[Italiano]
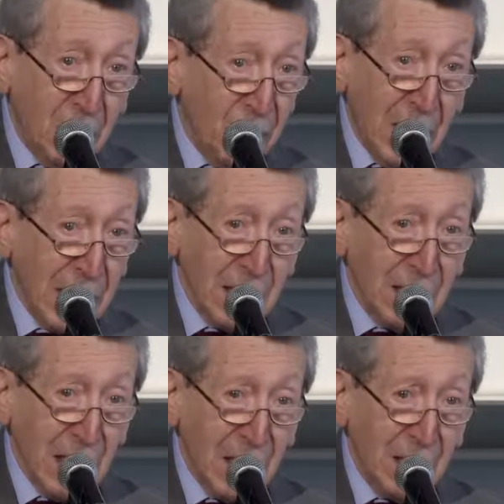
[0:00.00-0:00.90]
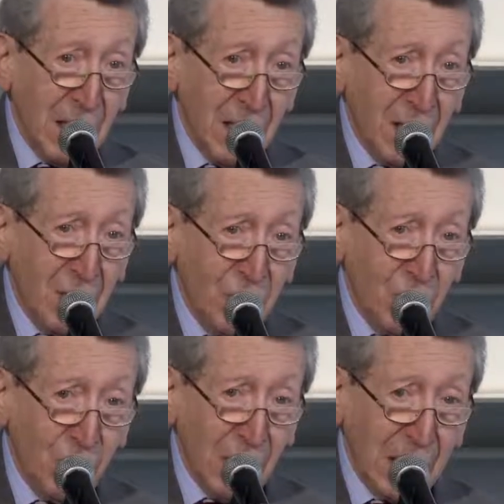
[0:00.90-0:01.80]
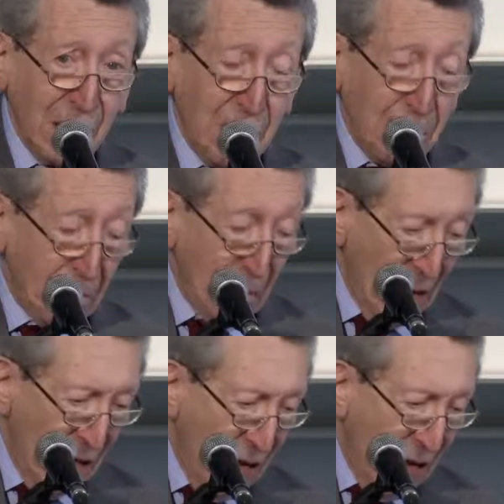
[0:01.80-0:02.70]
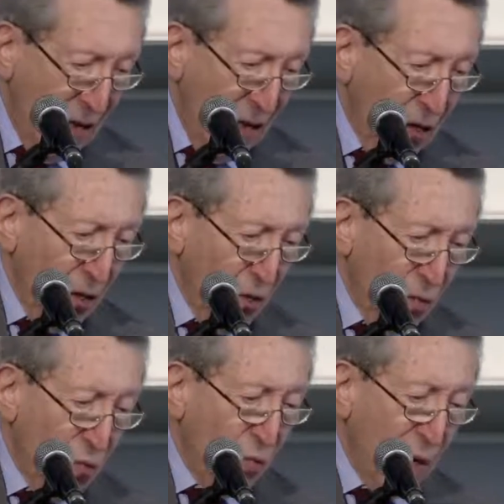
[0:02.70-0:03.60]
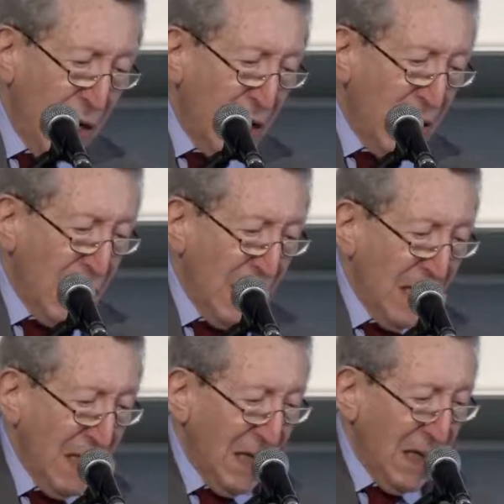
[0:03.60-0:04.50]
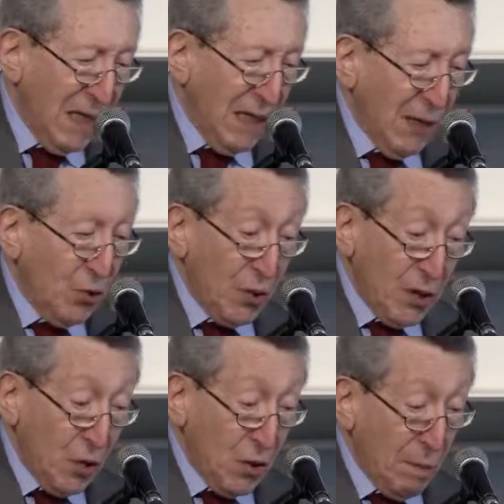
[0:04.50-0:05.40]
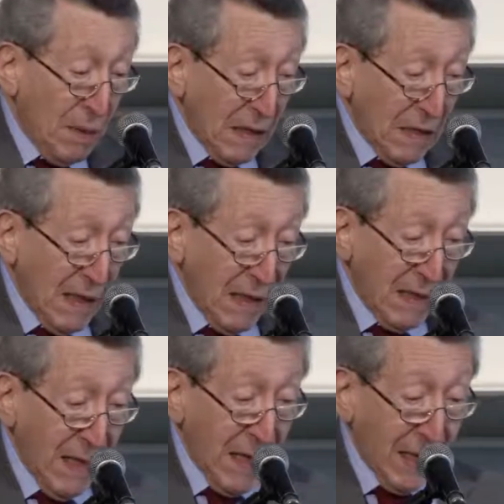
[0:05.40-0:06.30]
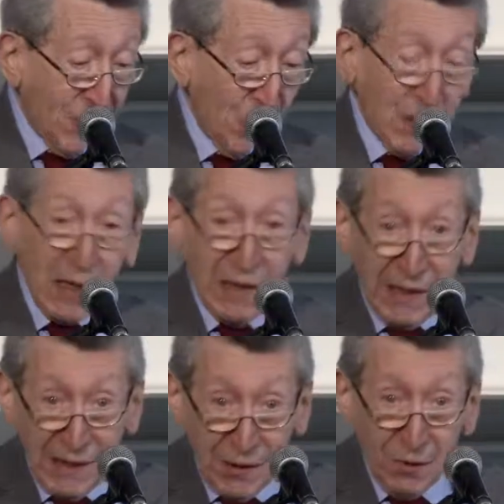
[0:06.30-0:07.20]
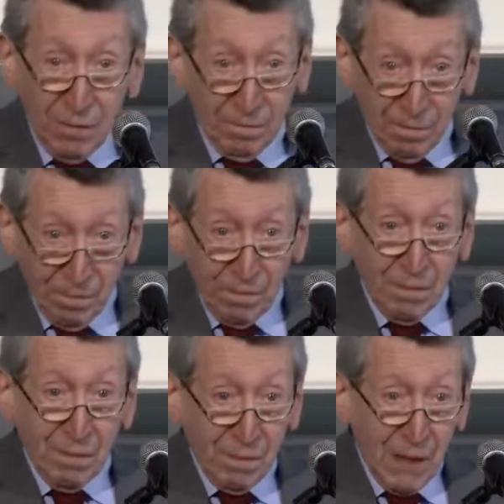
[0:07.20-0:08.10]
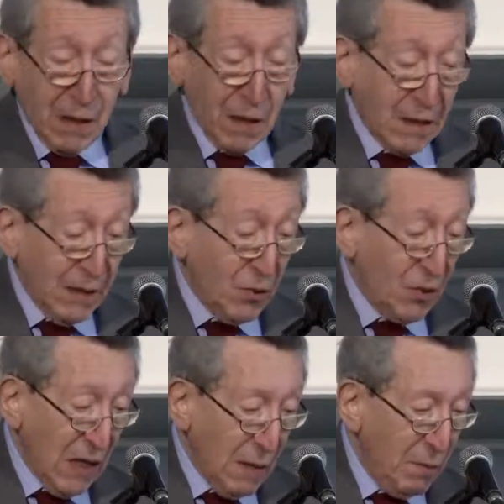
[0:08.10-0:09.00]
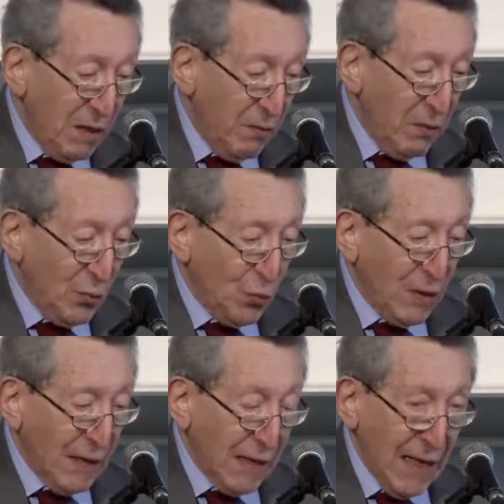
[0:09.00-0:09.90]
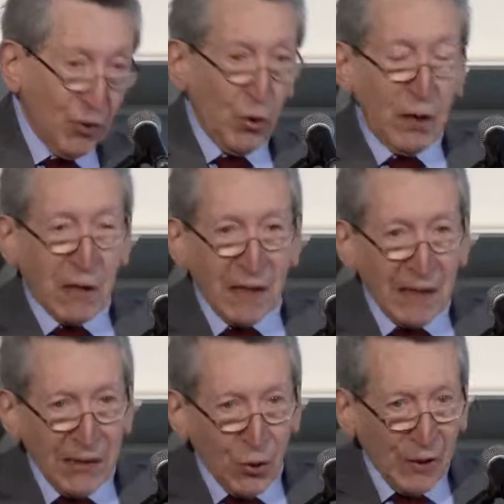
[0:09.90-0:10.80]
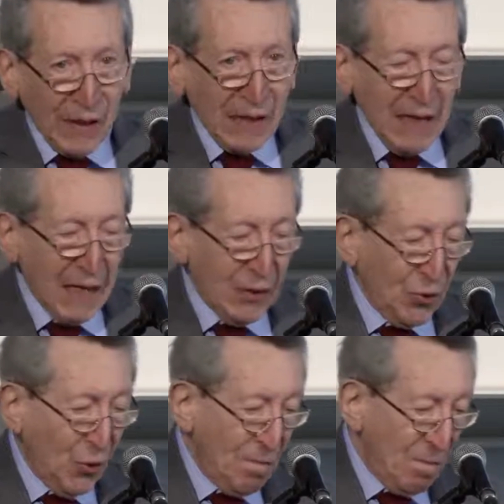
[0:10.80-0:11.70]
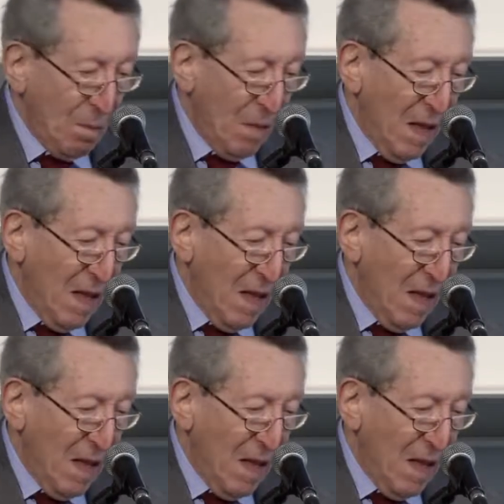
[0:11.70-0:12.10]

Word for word: non era stata consultata. Comunque il, le condizioni per l'Italia erano il Trentino, il Trentino sarebbe divenuto italiano, il Trentino italiano